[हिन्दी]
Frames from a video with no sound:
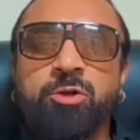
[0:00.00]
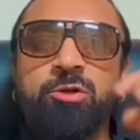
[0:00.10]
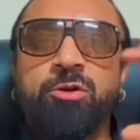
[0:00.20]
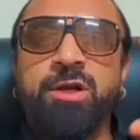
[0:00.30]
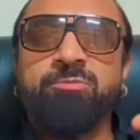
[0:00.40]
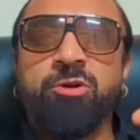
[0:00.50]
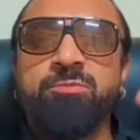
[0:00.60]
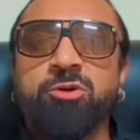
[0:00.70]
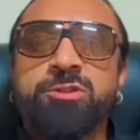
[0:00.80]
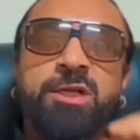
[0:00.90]
तो इन्होंने हमको
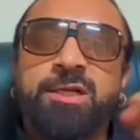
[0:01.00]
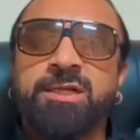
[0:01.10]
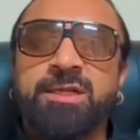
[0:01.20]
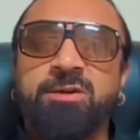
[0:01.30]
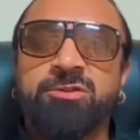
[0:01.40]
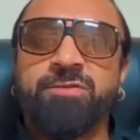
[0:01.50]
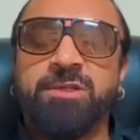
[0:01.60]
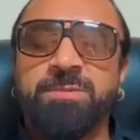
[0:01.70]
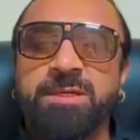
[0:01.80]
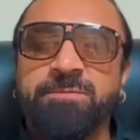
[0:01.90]
इमोशनल कर दिया उस
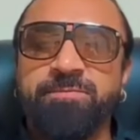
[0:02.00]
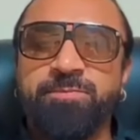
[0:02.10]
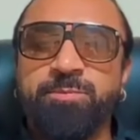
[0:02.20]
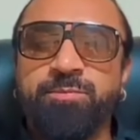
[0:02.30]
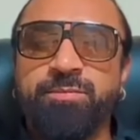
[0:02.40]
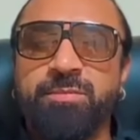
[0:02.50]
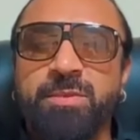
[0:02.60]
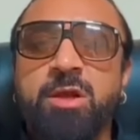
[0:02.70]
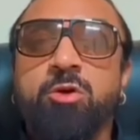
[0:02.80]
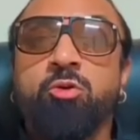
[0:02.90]
वक्त भी
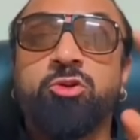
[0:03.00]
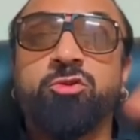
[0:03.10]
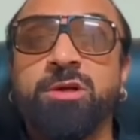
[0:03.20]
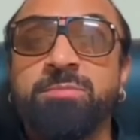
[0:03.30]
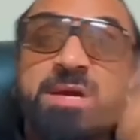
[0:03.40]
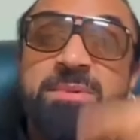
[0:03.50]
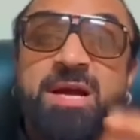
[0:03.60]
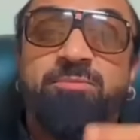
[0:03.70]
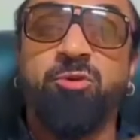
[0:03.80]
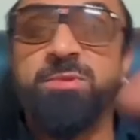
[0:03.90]
उस वक्त मैं भी
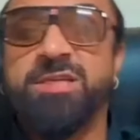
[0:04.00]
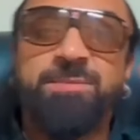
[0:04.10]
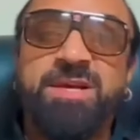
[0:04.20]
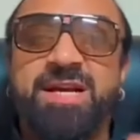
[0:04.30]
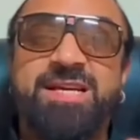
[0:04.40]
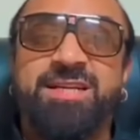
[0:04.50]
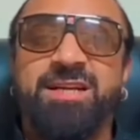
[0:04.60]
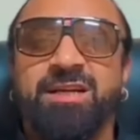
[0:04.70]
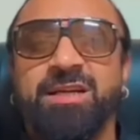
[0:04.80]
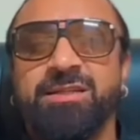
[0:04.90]
आपको बीजेपी का
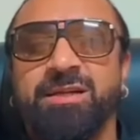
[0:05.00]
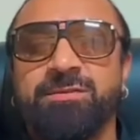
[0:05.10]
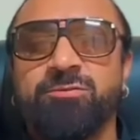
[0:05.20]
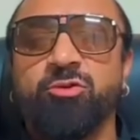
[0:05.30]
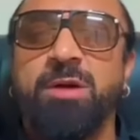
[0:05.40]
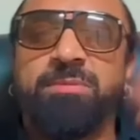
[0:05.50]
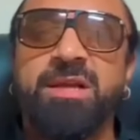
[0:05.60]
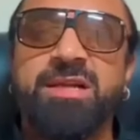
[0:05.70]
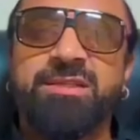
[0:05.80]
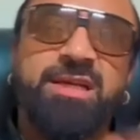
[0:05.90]
एजेंट लग रहा था जो
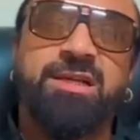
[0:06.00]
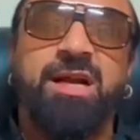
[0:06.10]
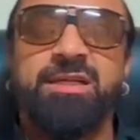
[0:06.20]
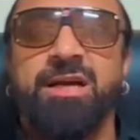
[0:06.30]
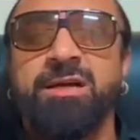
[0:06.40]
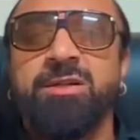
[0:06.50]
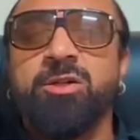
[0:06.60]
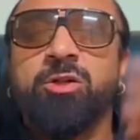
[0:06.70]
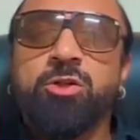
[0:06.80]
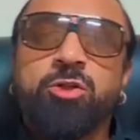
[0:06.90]
आपके लिए जेल काटा
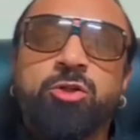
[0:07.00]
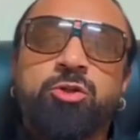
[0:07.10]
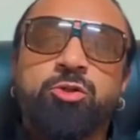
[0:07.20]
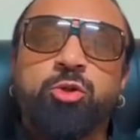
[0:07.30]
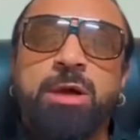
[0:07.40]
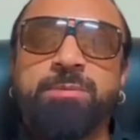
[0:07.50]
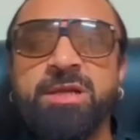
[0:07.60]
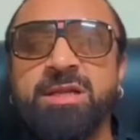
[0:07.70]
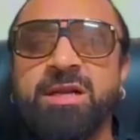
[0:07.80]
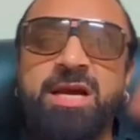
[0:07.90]
जो
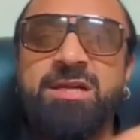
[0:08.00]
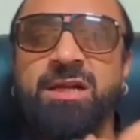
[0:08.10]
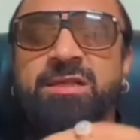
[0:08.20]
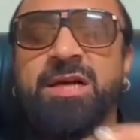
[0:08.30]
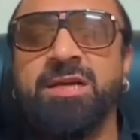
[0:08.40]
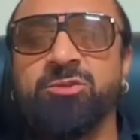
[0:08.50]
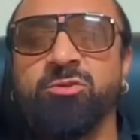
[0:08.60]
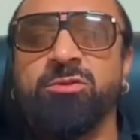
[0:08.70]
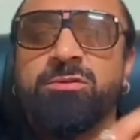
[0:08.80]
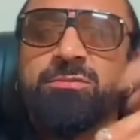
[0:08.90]
आपके लिए लड़ाई लड़ता है
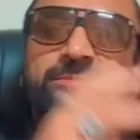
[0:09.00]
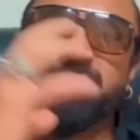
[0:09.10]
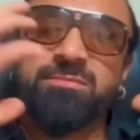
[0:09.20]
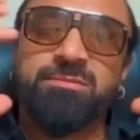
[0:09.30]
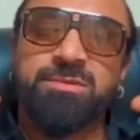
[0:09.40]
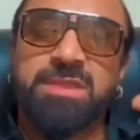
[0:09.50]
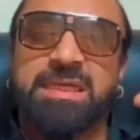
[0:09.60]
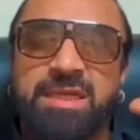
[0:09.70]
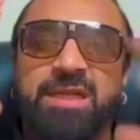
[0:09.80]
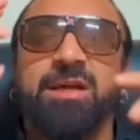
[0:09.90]
जो
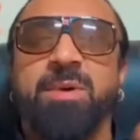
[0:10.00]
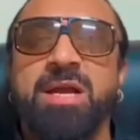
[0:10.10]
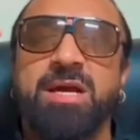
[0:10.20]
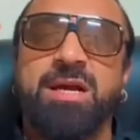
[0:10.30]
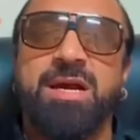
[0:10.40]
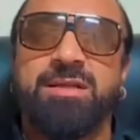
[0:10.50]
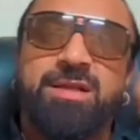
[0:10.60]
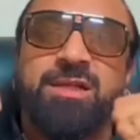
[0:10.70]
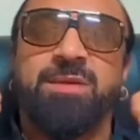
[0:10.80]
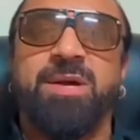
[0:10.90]
इतना दबाया गया
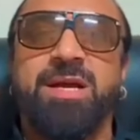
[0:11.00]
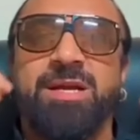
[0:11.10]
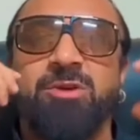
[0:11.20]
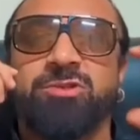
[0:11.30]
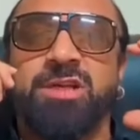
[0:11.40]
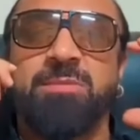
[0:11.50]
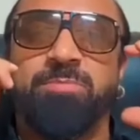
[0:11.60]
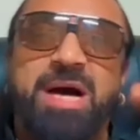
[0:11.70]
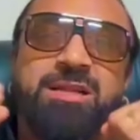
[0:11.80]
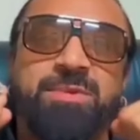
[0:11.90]
इतना दबाया गया उसके
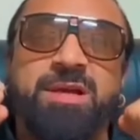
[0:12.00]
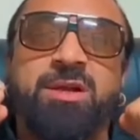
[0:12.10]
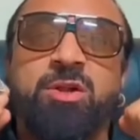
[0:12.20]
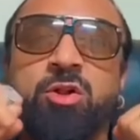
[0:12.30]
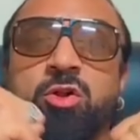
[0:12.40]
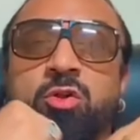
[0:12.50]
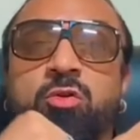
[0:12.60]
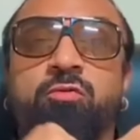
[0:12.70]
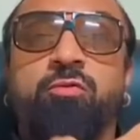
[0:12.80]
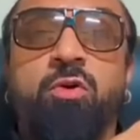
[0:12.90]
बाद भी
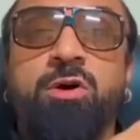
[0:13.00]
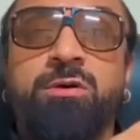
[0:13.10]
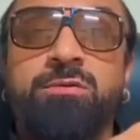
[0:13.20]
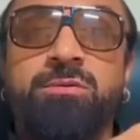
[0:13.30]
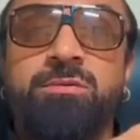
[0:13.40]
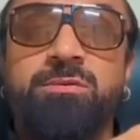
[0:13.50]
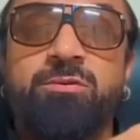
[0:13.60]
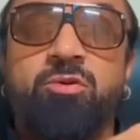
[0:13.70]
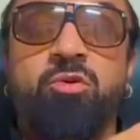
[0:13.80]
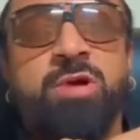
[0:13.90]
वो
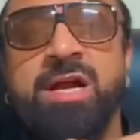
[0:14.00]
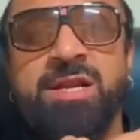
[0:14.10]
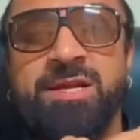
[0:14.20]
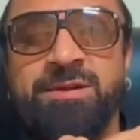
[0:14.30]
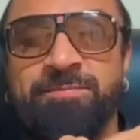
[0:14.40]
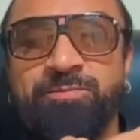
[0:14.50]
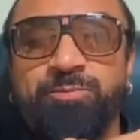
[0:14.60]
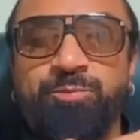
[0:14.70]
रुका नहीं